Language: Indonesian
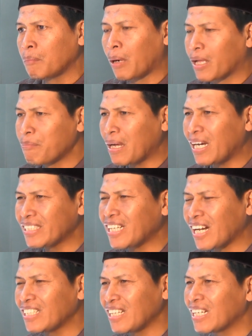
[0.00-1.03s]
Bagaimana
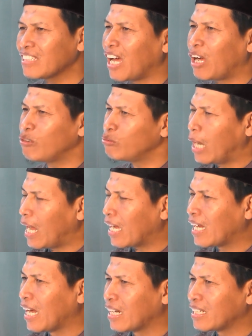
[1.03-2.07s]
caranya kita
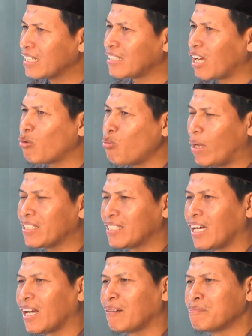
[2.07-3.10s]
agar kita kuat
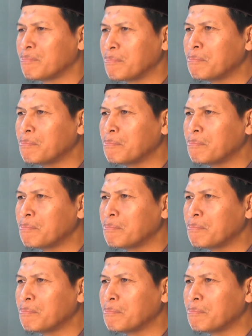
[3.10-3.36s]
dalam